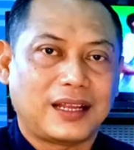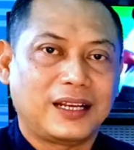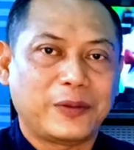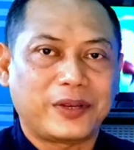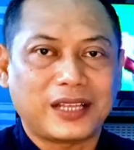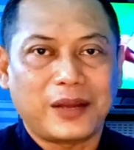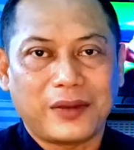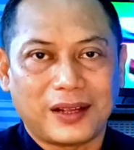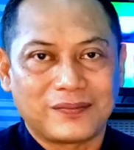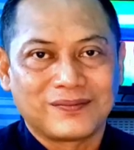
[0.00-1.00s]
Tanda
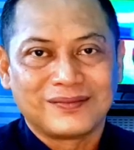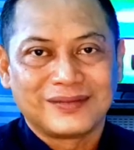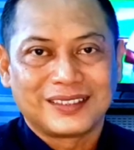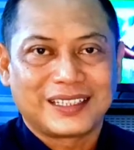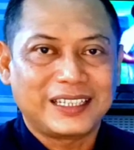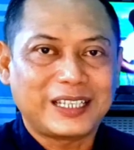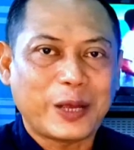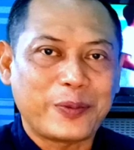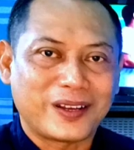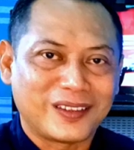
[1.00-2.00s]
pertama,
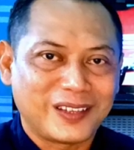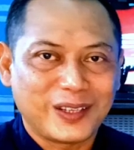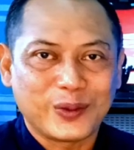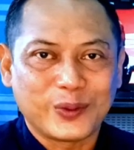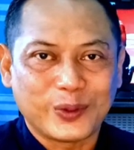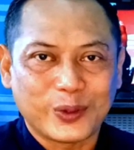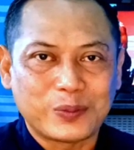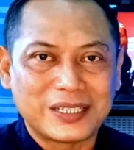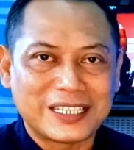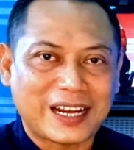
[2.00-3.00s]
kita berhenti
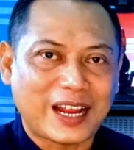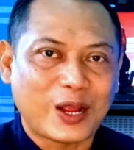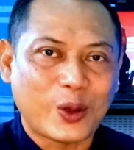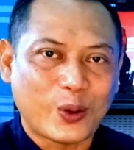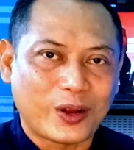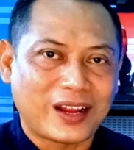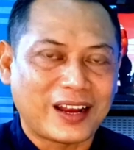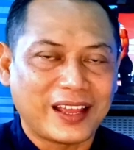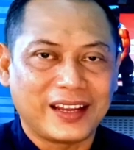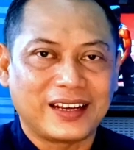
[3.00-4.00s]
untuk menyerang
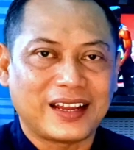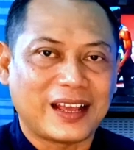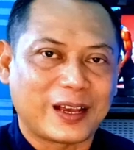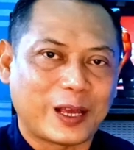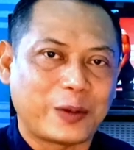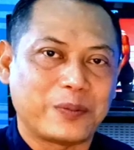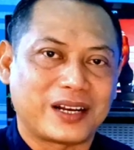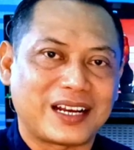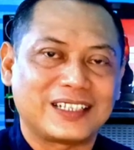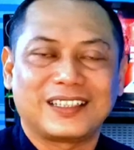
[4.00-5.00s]
orang lain agar
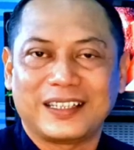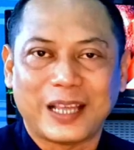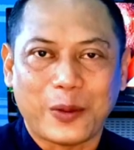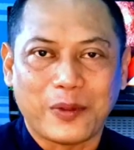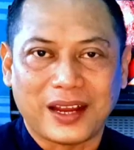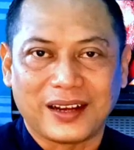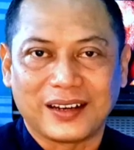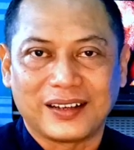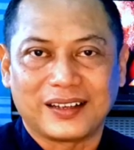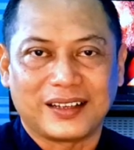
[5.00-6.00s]
merasa nyaman
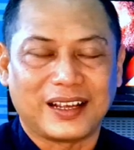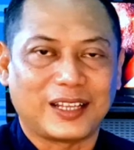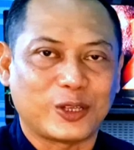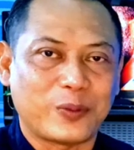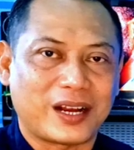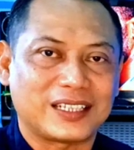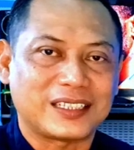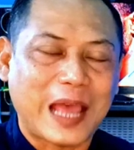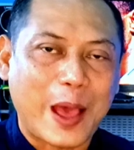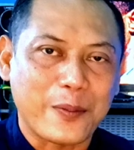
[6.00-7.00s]
ya atau
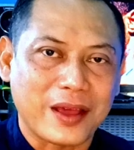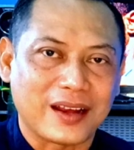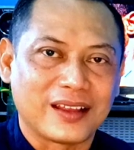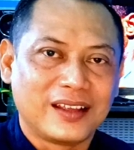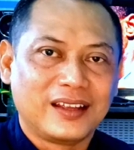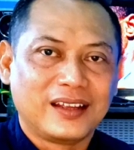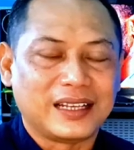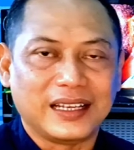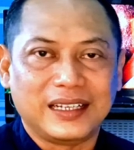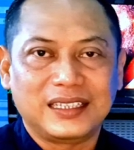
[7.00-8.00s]
merasa aman.
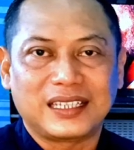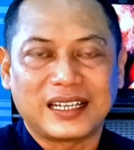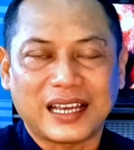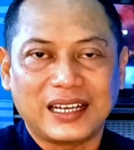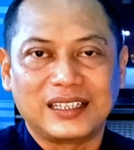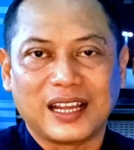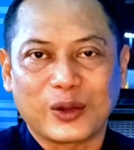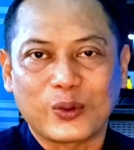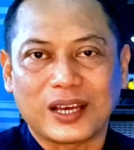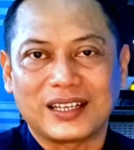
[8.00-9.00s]
Nah, ini seringkali
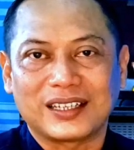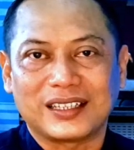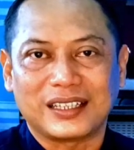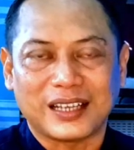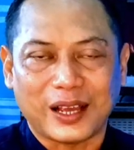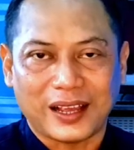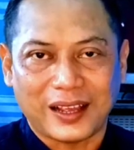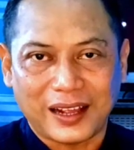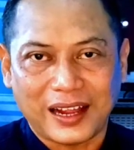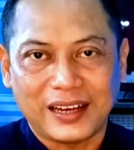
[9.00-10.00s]
dilakukan ketika
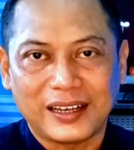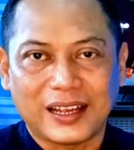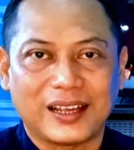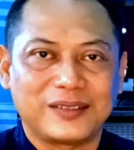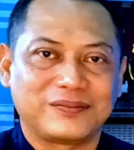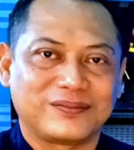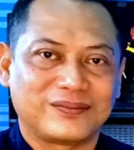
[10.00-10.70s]
Anda